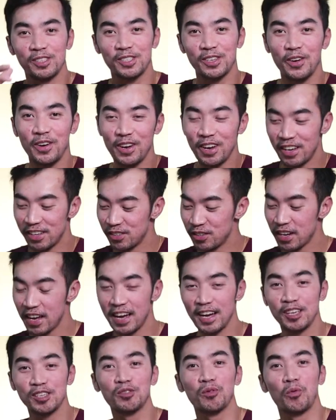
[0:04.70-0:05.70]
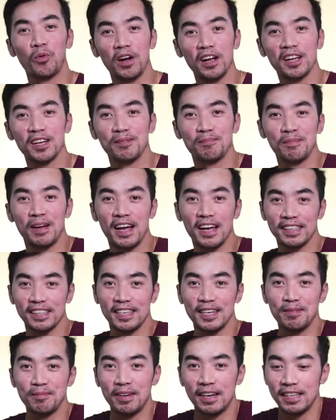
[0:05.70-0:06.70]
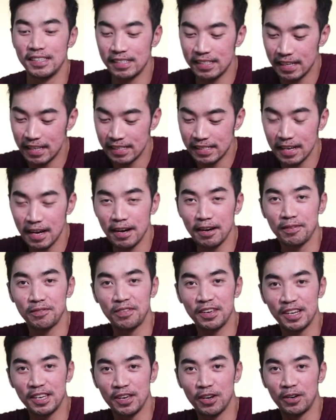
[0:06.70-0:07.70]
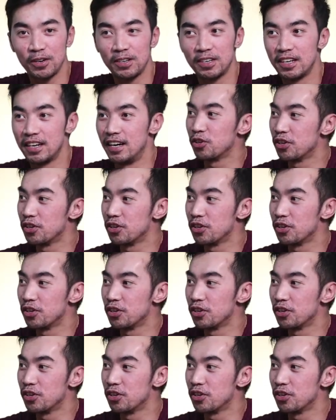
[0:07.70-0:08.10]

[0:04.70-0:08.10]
What's going on you guys? Welcome back na naman sa isang video.